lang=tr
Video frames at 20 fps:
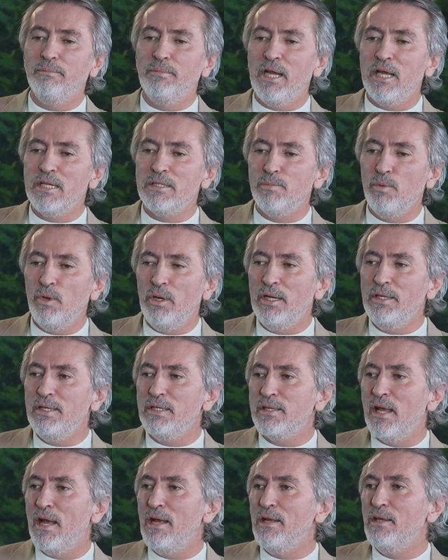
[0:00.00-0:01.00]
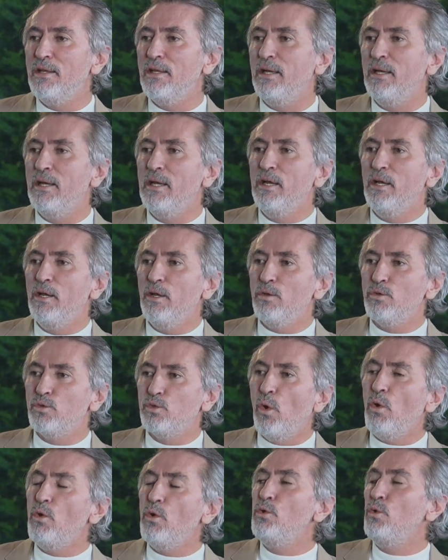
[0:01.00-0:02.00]
biraz böyle hani sanki
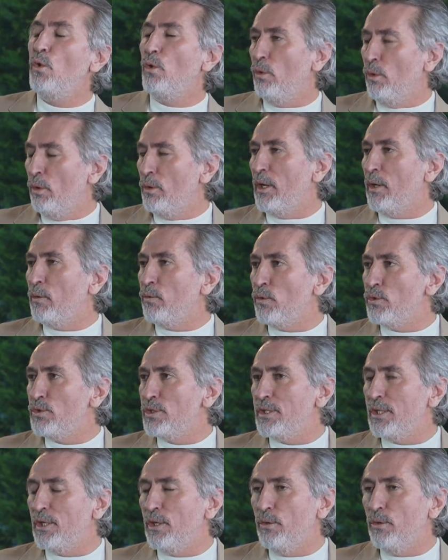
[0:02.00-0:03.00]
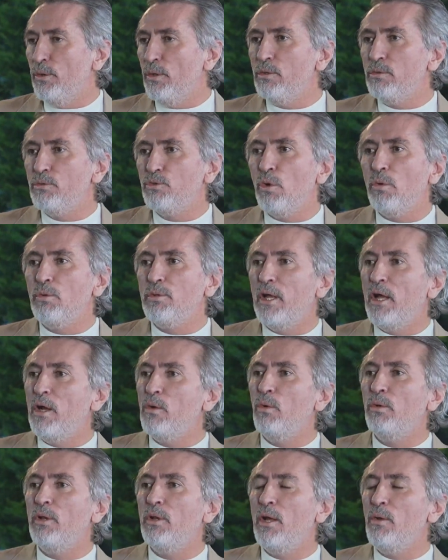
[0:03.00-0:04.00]
zor yol olarak gösteriliyor. Çok
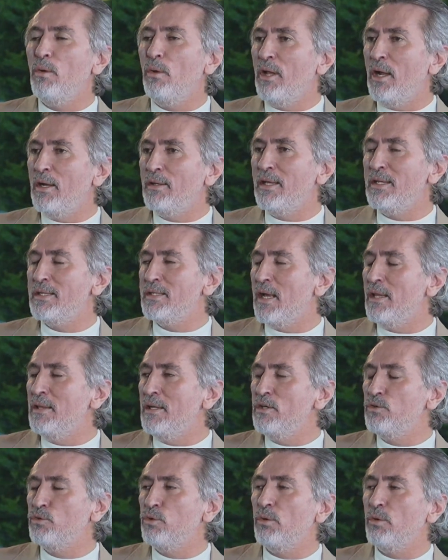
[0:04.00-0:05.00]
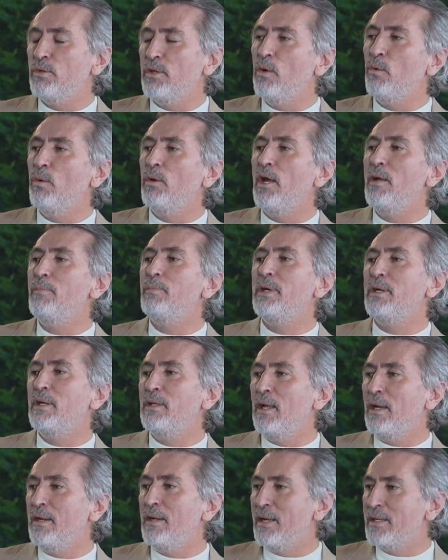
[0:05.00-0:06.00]
daha kolay yollardan insanların çok daha kolay
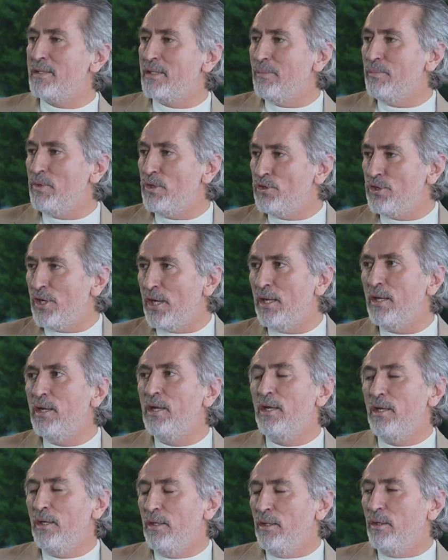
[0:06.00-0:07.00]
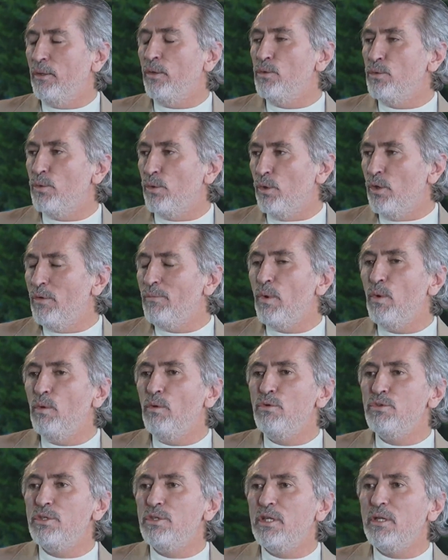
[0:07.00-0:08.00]
paralar kazanabileceği öngörülüyor. Böyle
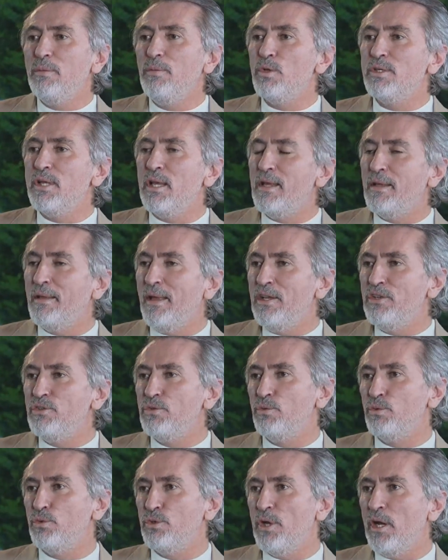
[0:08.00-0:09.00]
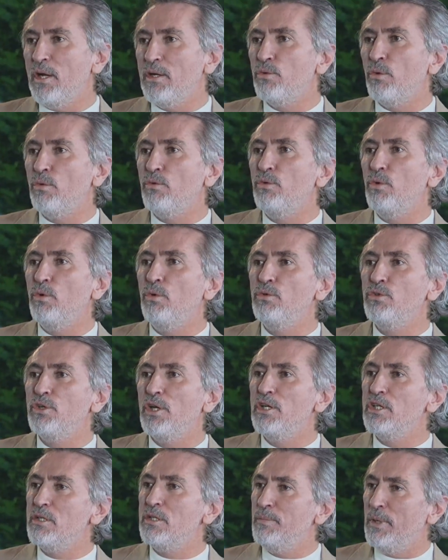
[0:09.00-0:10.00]
olunca da tabii özellikle genç kuşak çok yoğun
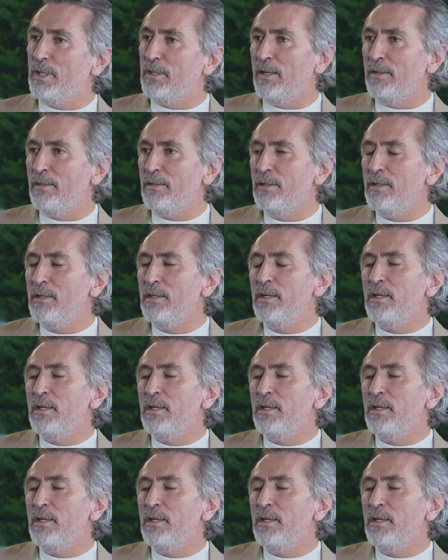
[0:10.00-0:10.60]
çalışmadan